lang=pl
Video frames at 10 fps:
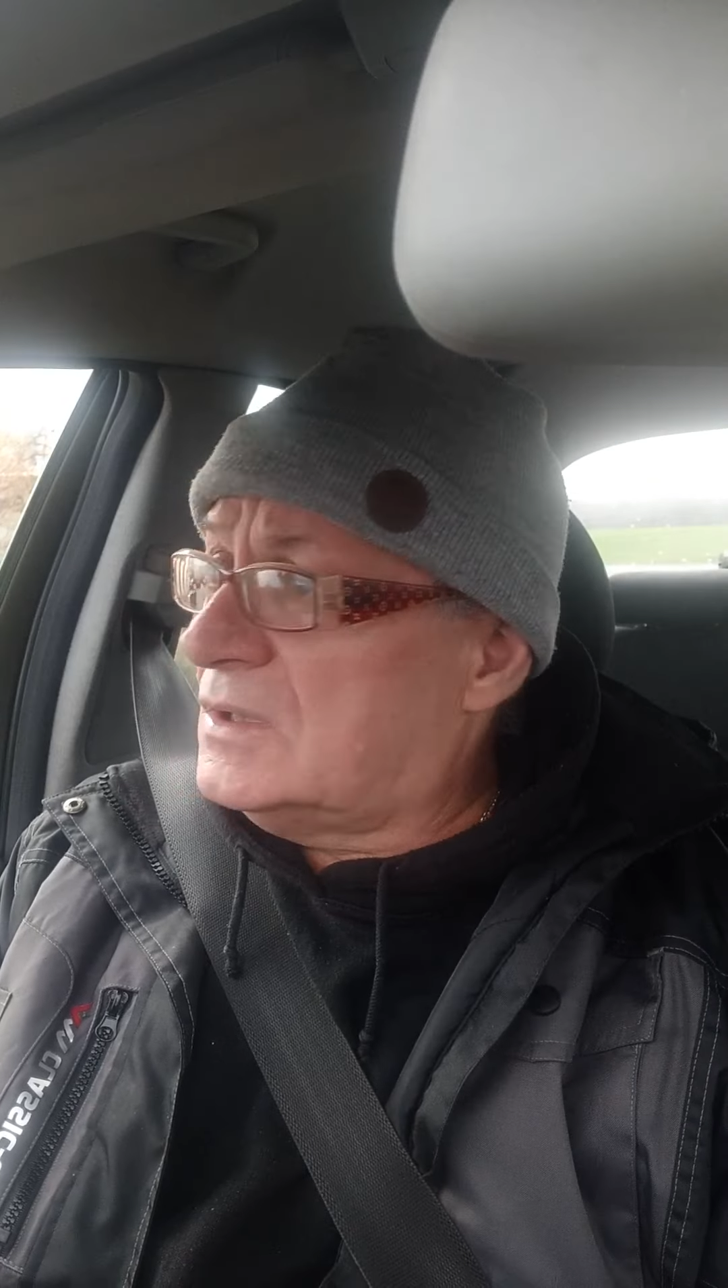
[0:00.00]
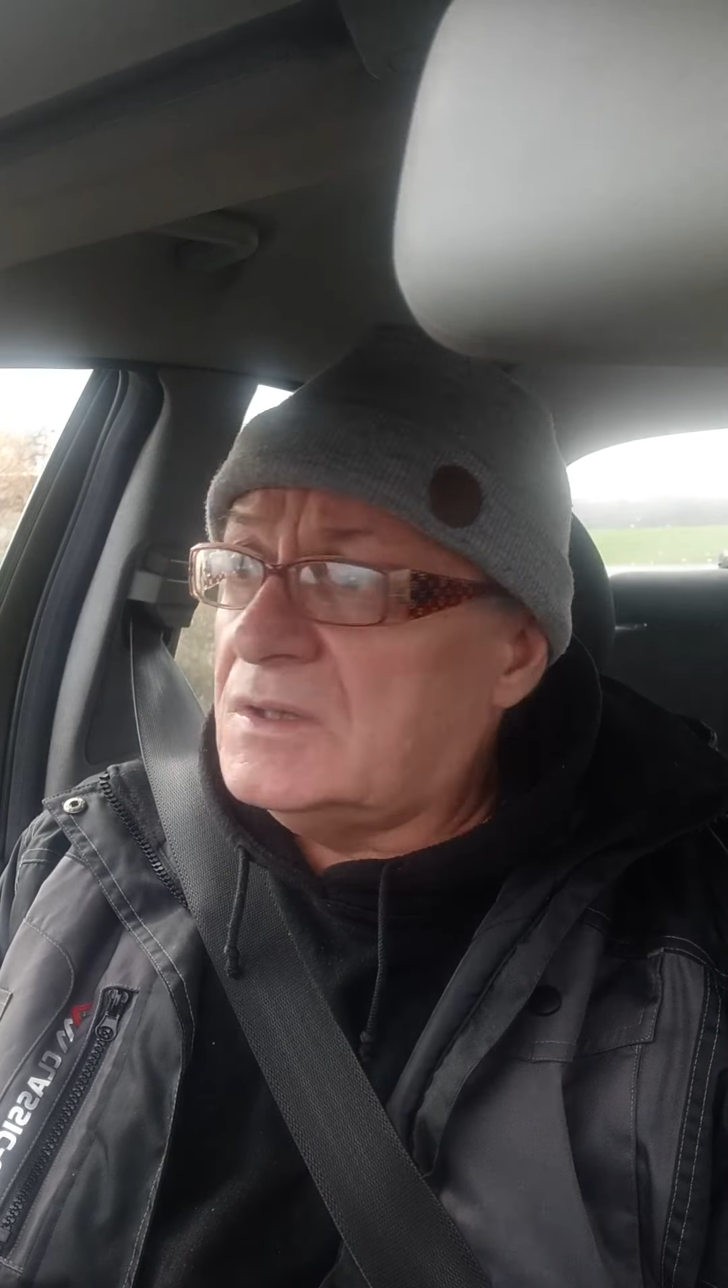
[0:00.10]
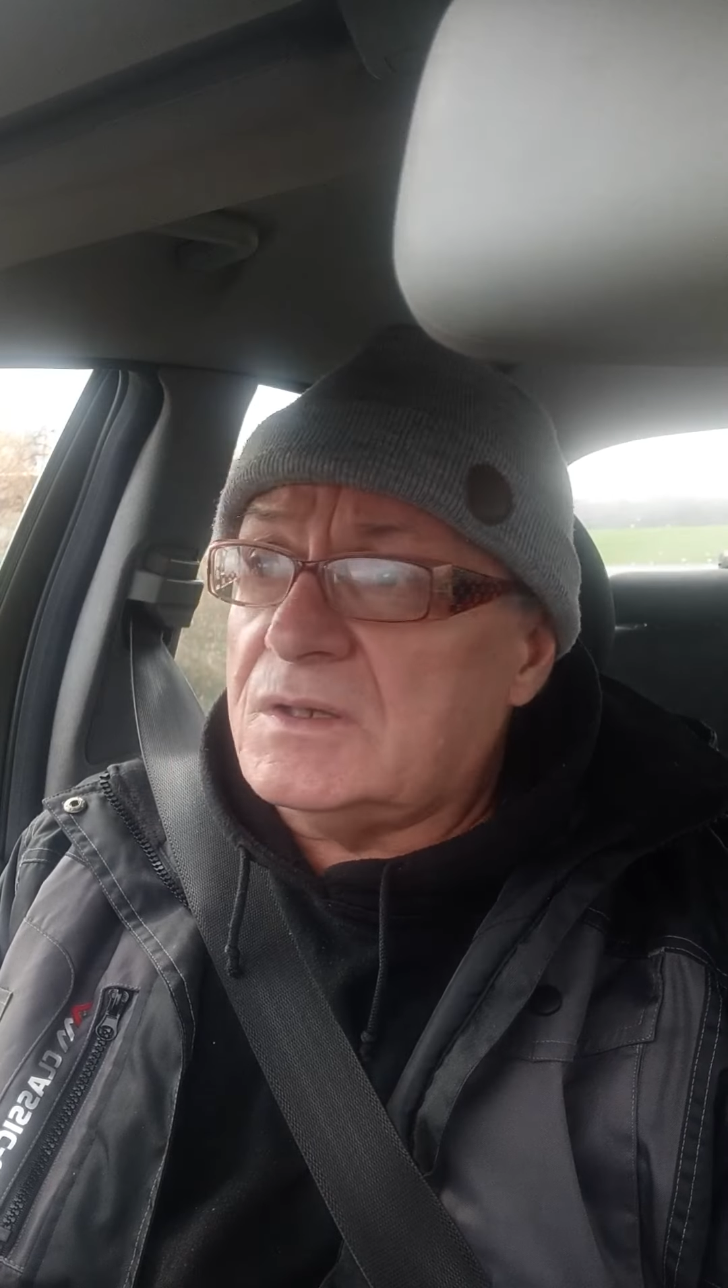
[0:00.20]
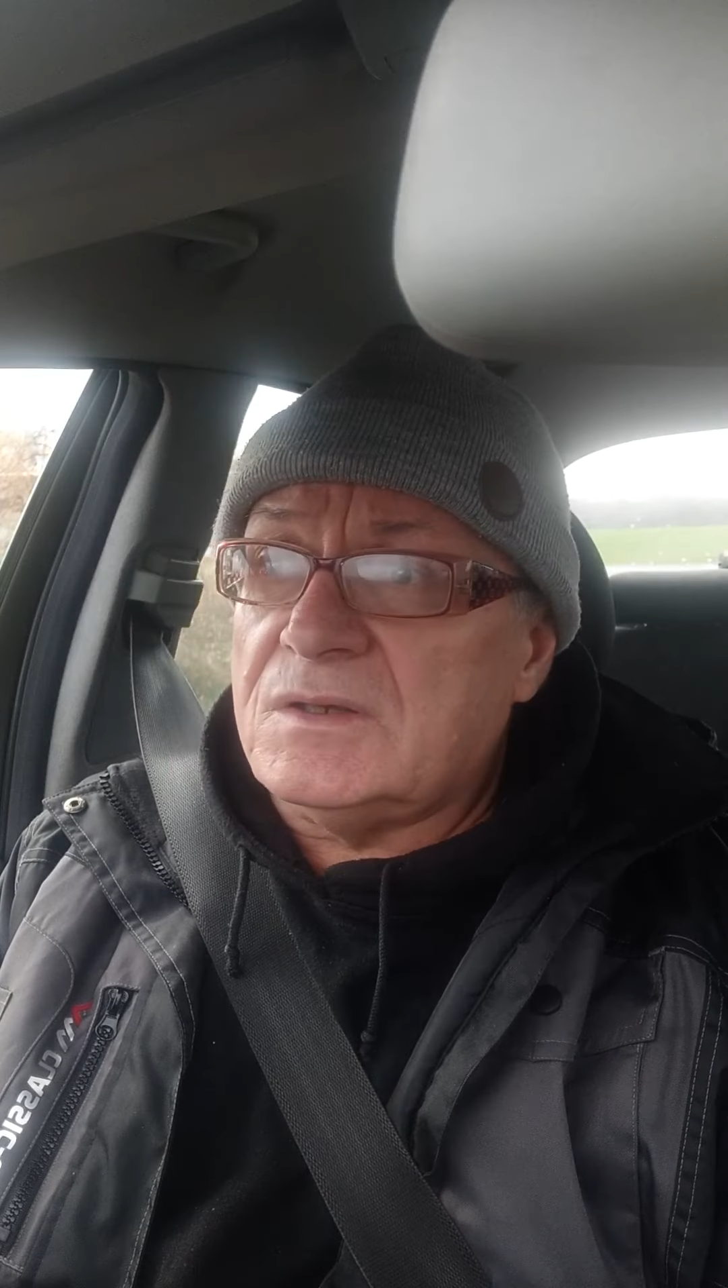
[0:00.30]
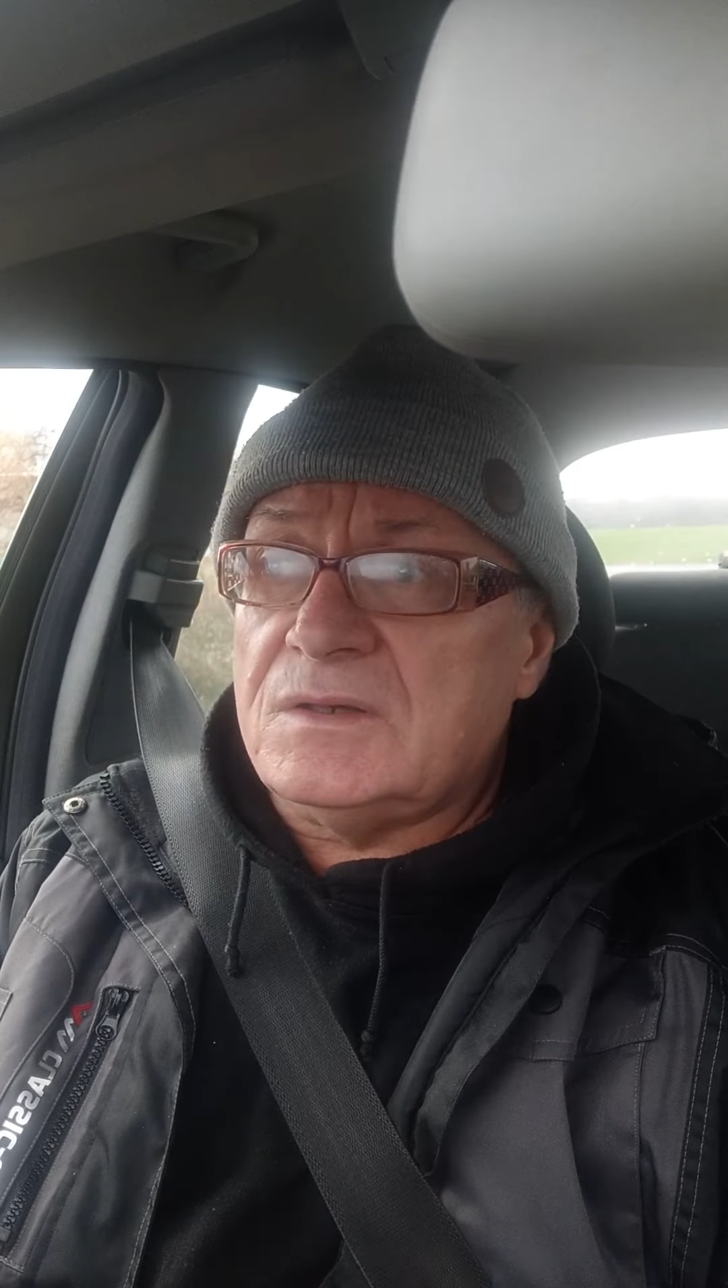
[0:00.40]

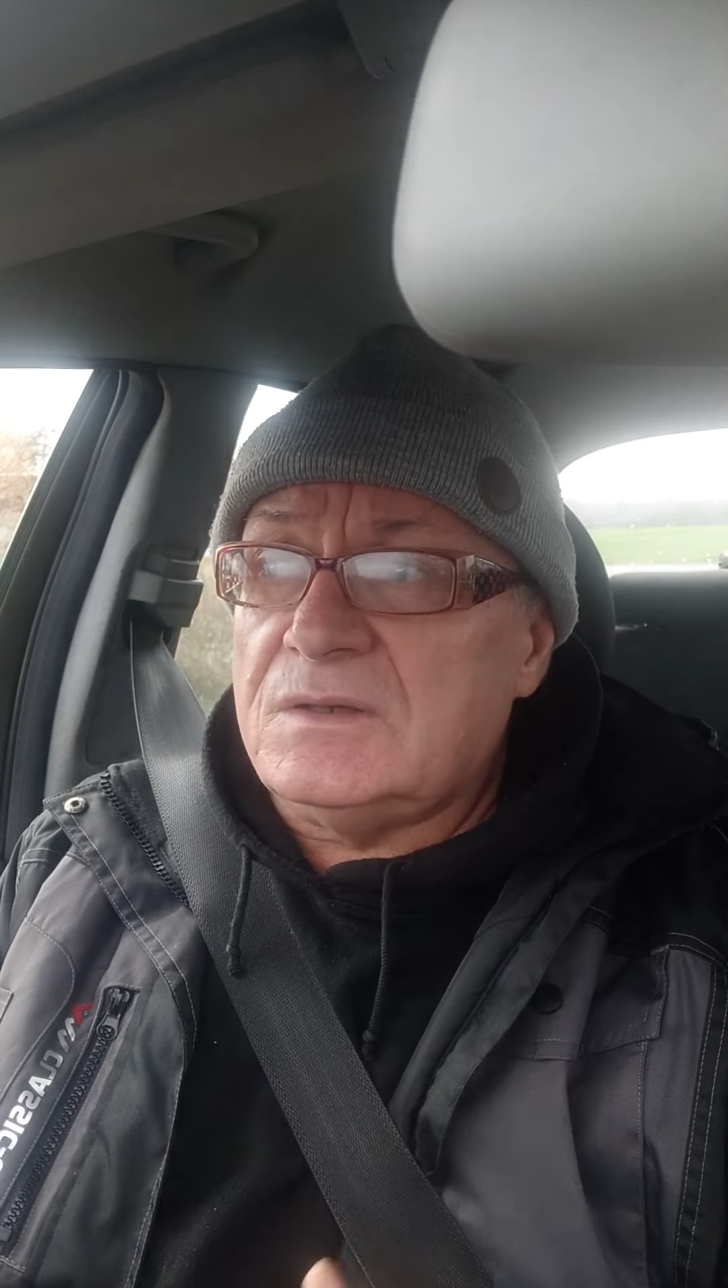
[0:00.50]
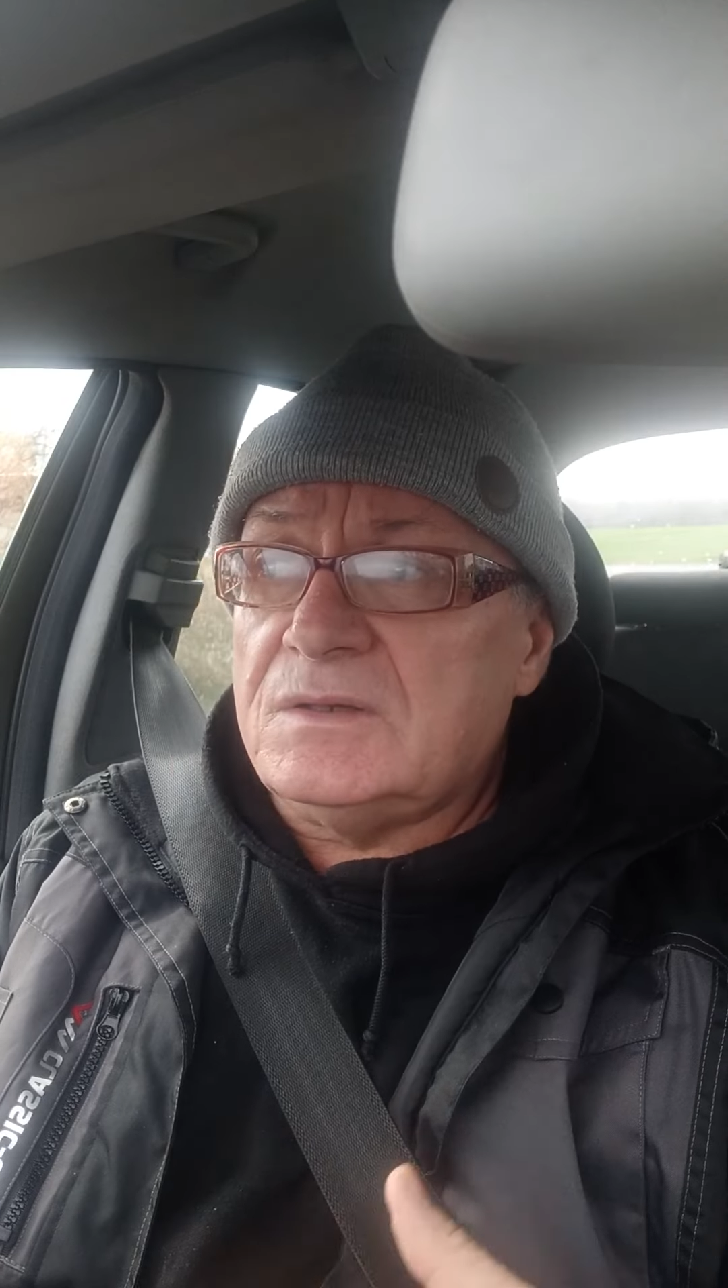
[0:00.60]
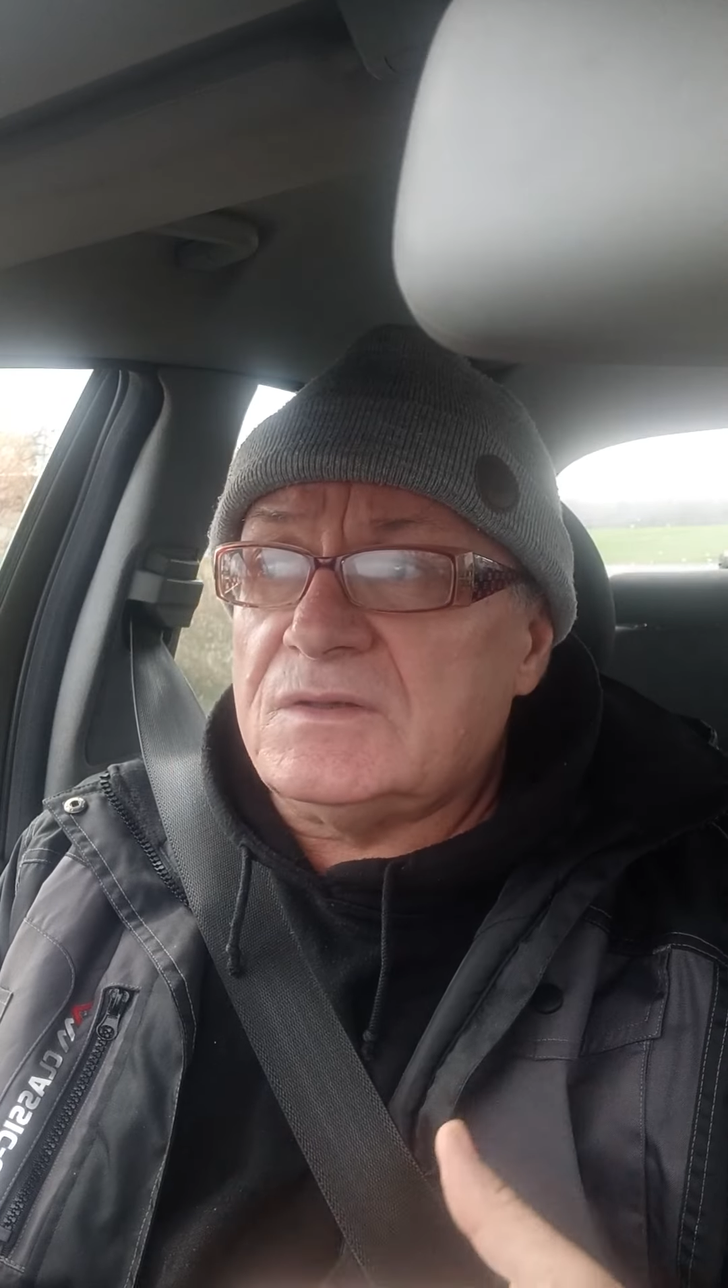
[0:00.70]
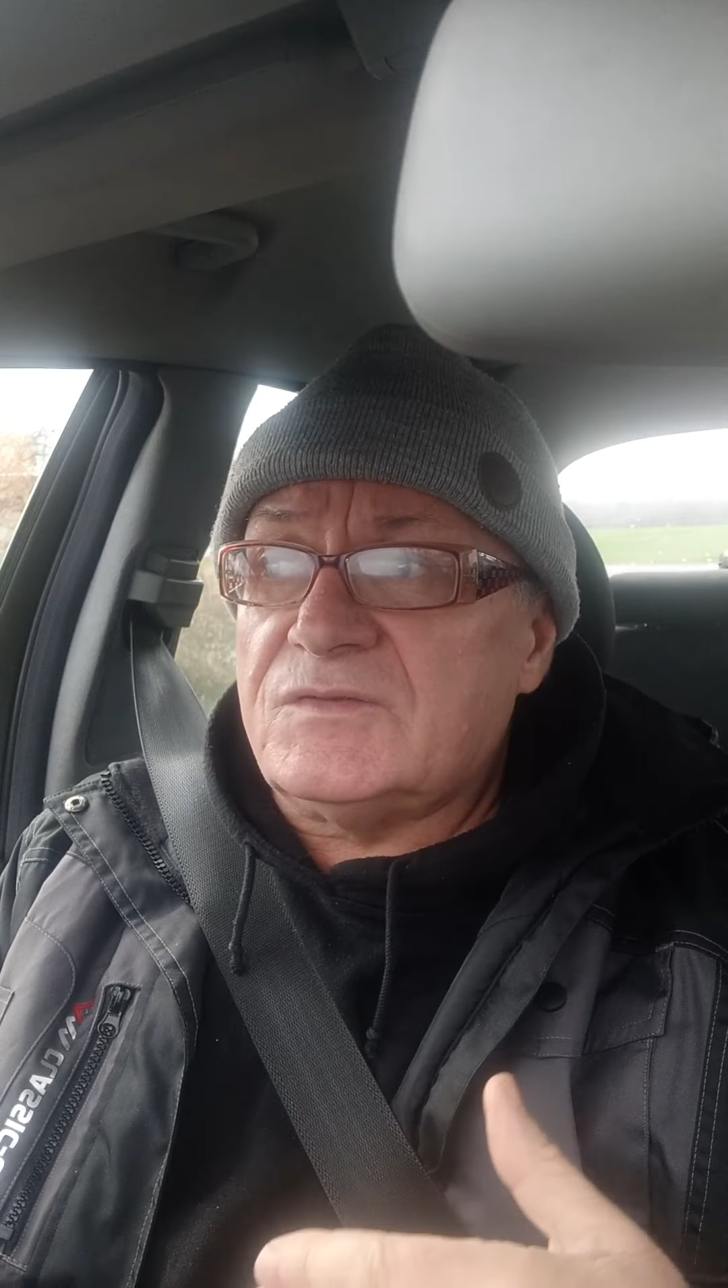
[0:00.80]
y,